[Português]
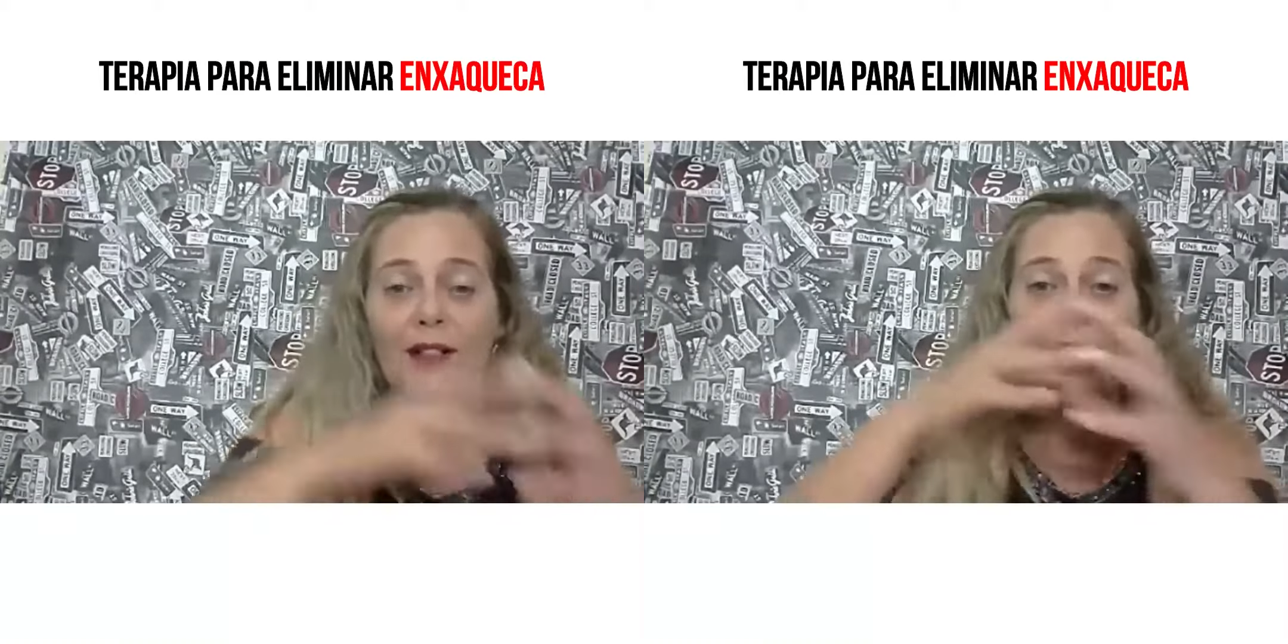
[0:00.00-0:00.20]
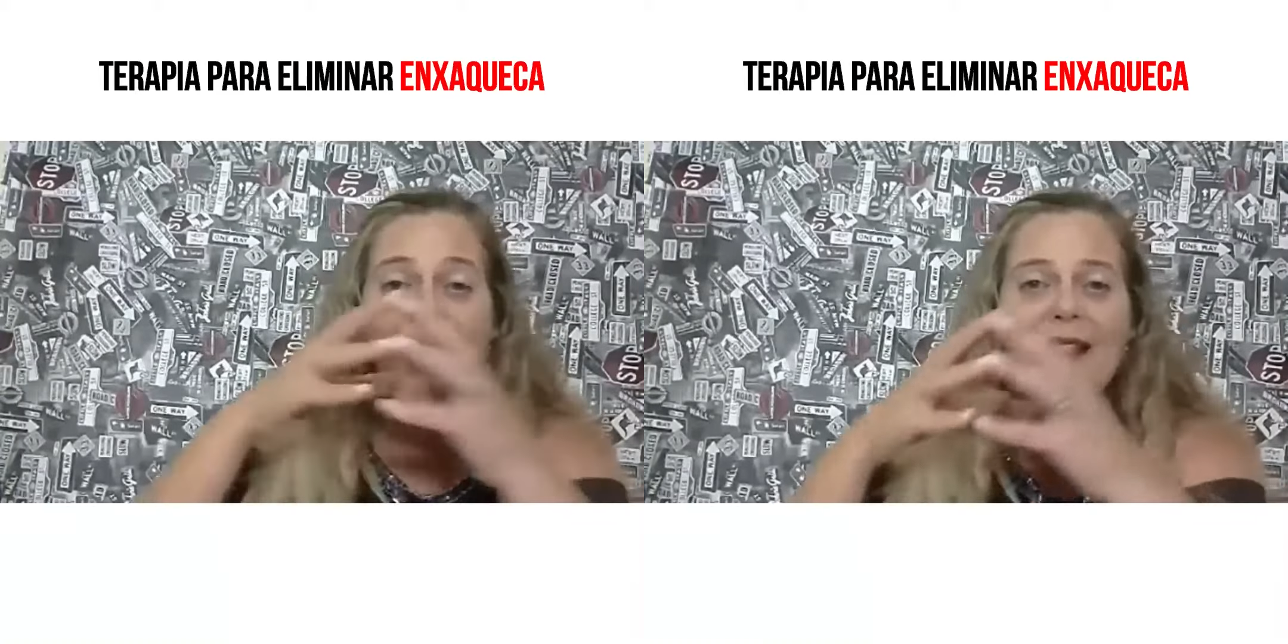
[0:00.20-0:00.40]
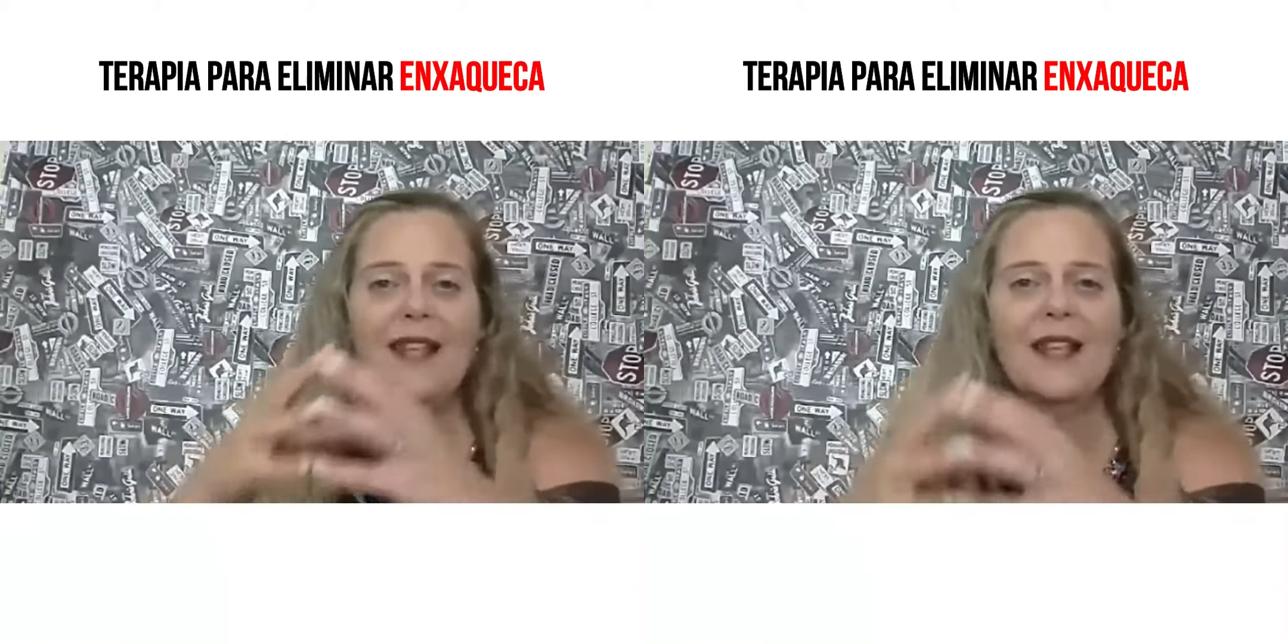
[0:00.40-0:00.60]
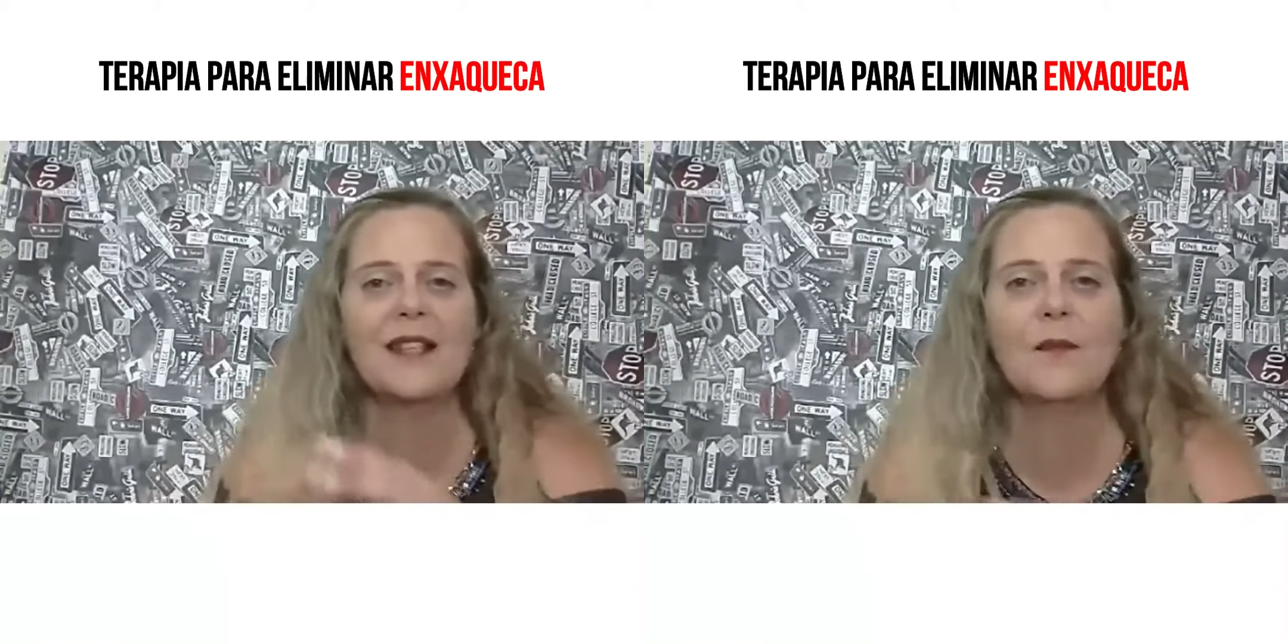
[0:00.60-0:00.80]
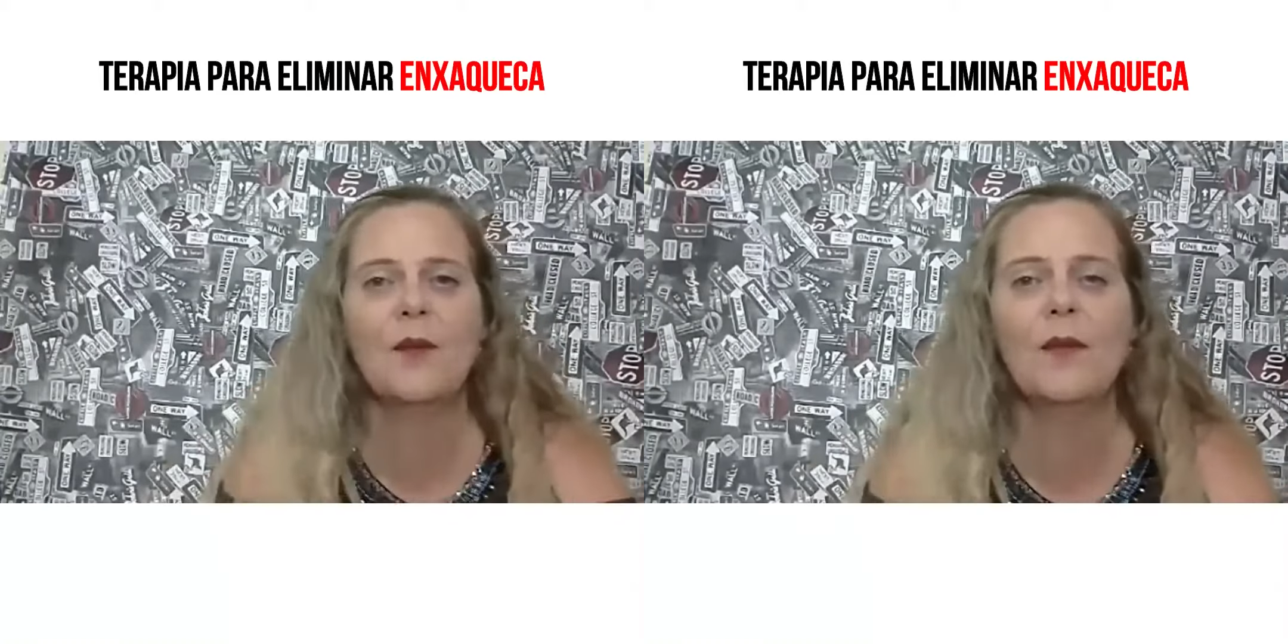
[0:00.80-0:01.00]
Então é
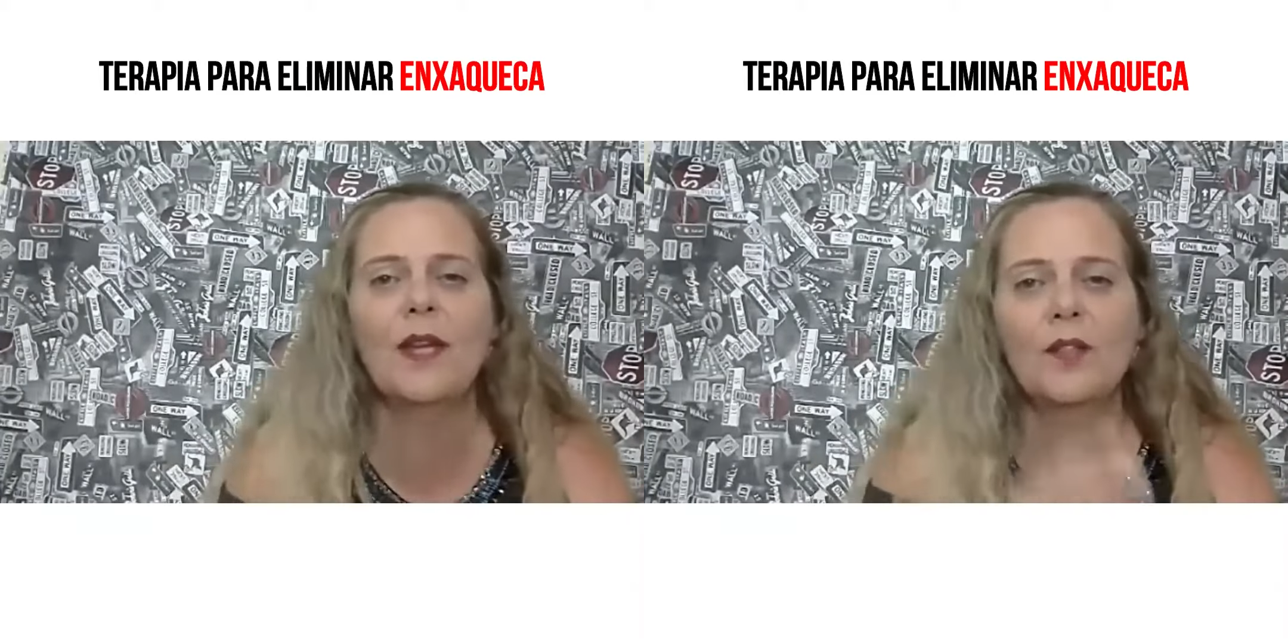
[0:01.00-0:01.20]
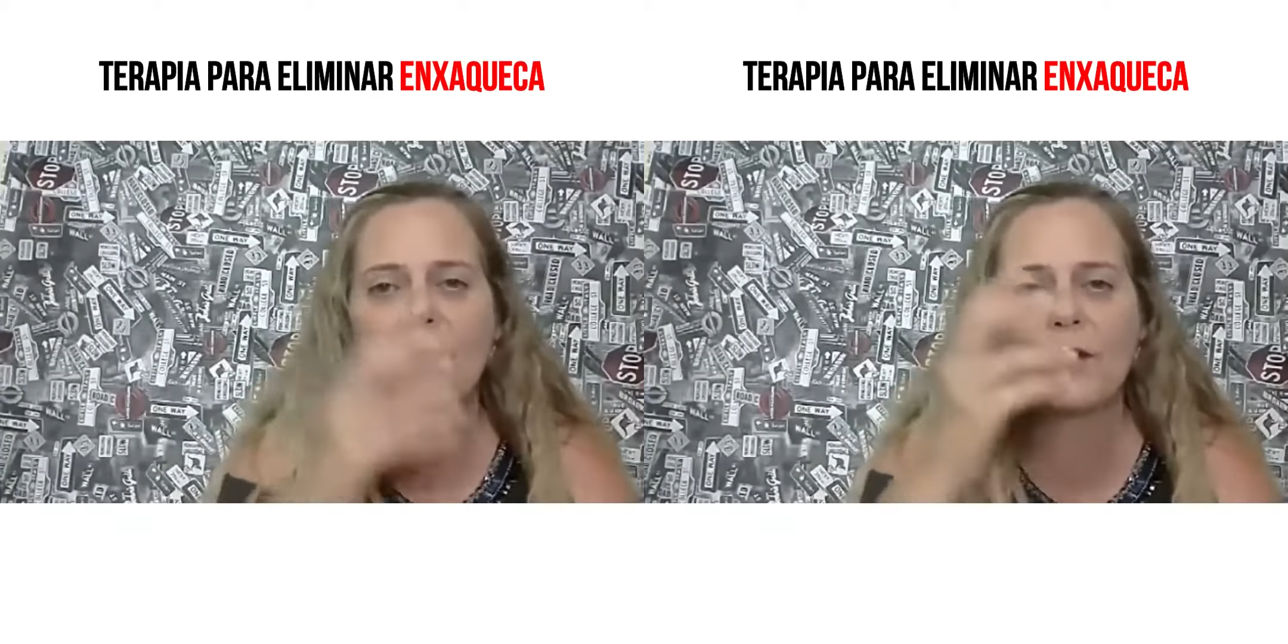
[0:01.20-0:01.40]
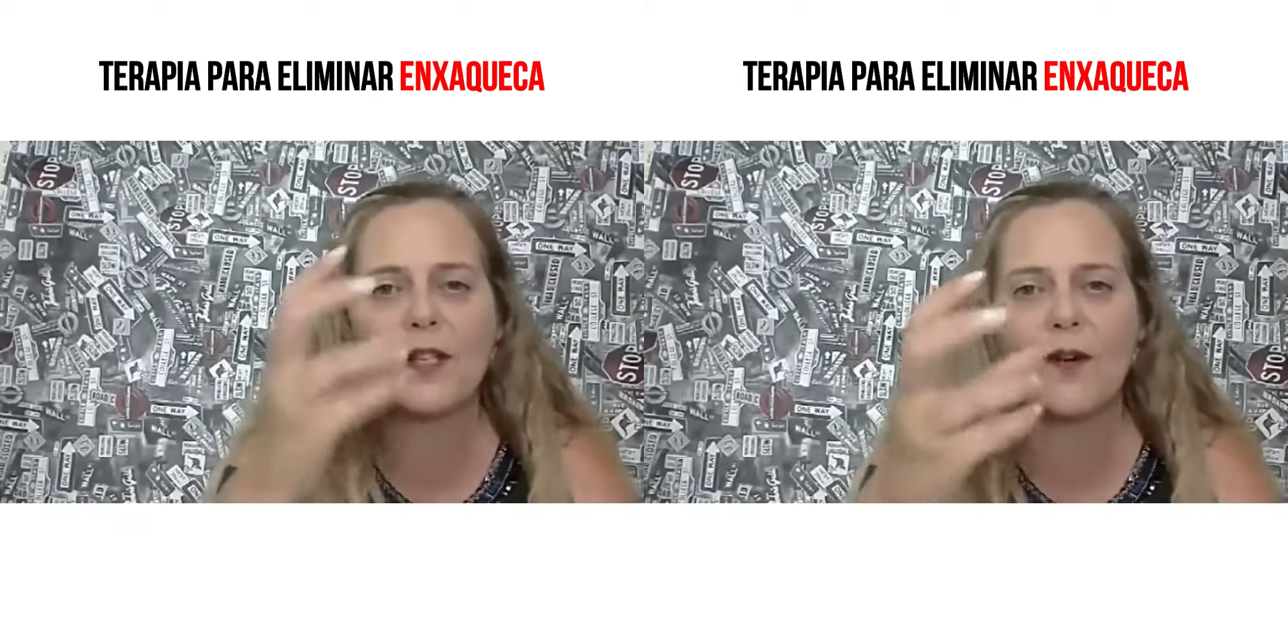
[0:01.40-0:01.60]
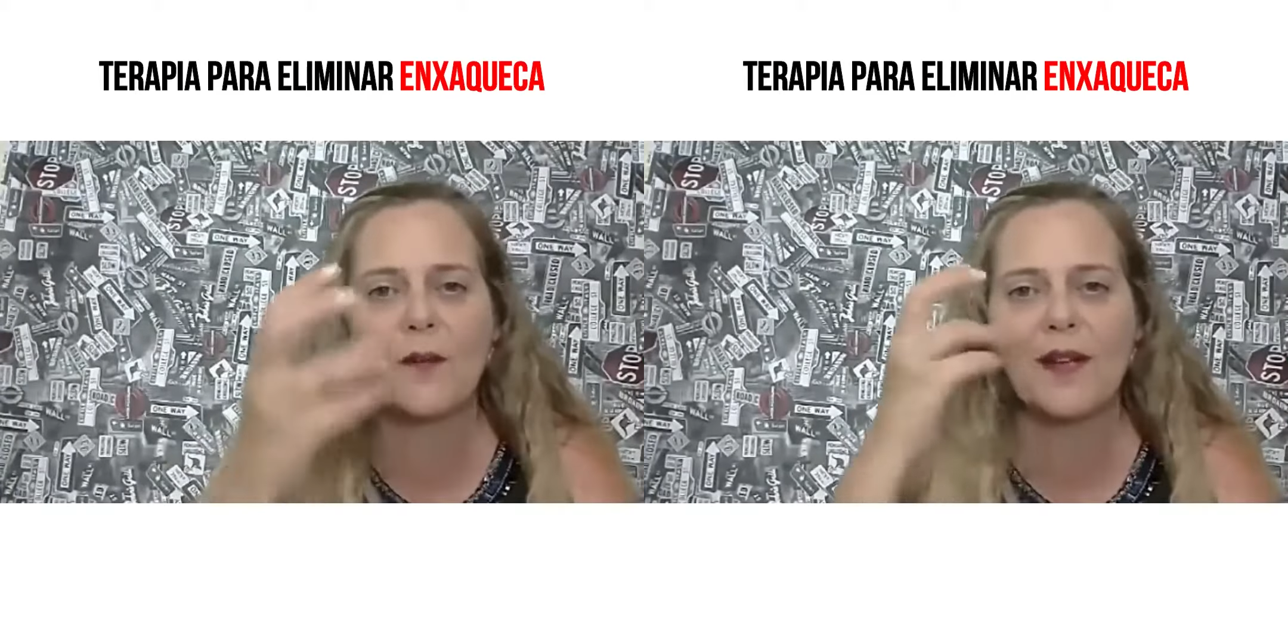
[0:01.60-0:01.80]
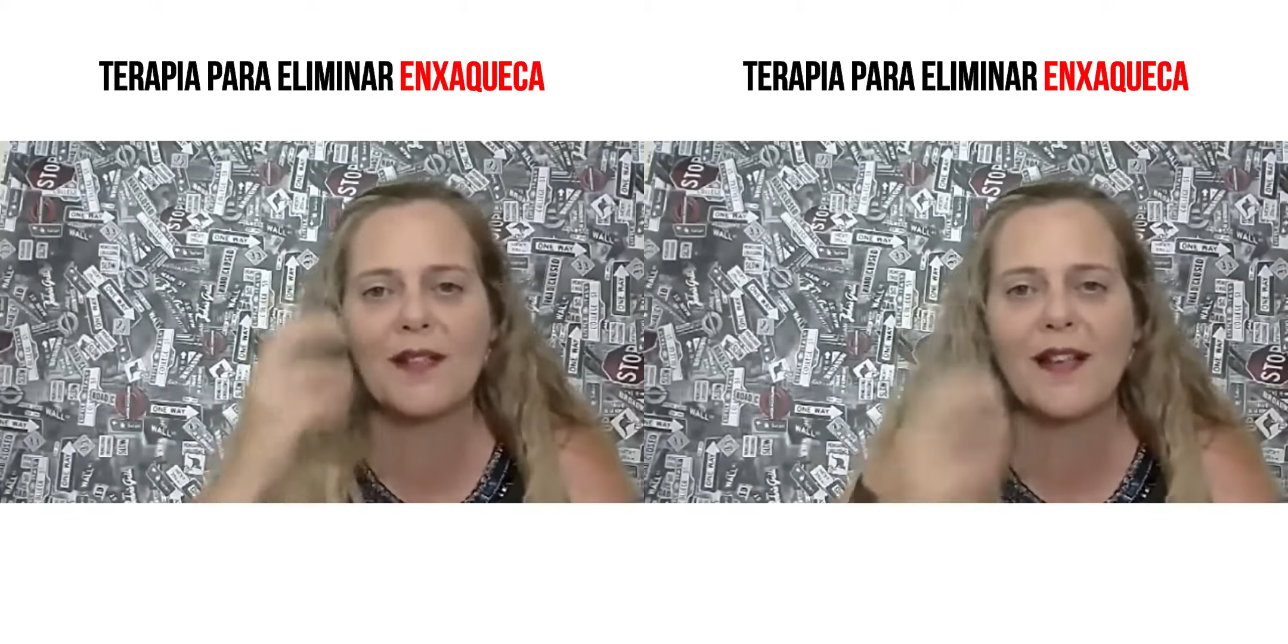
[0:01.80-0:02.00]
nesse momento que você
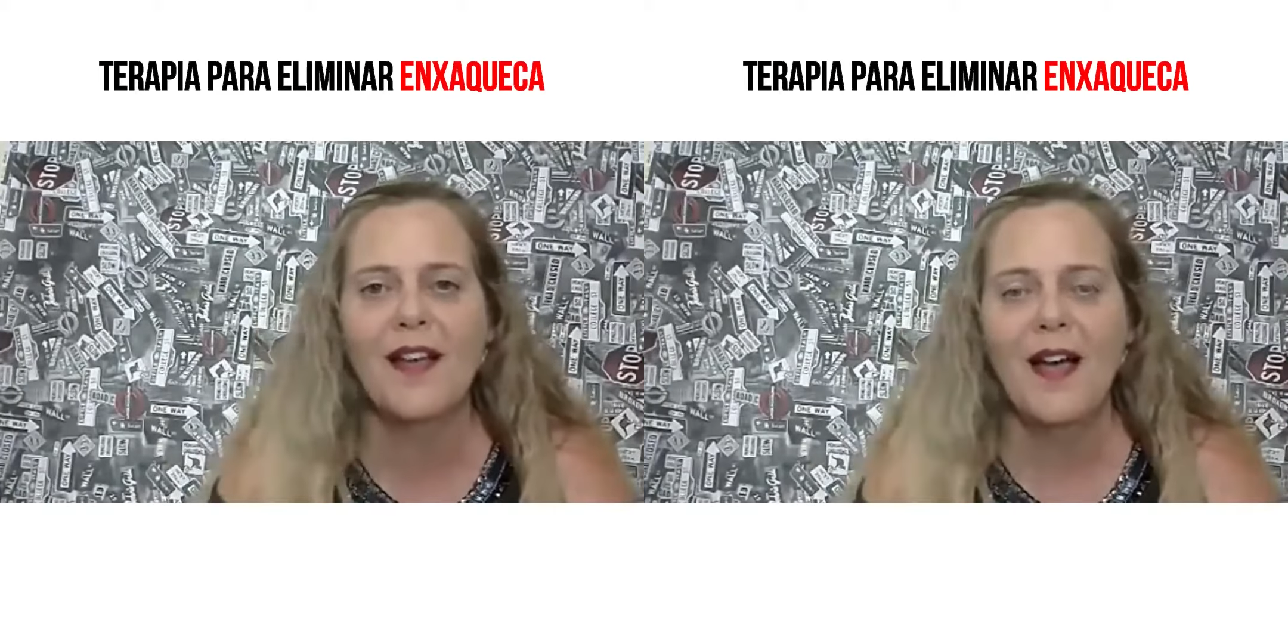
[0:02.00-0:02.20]
começa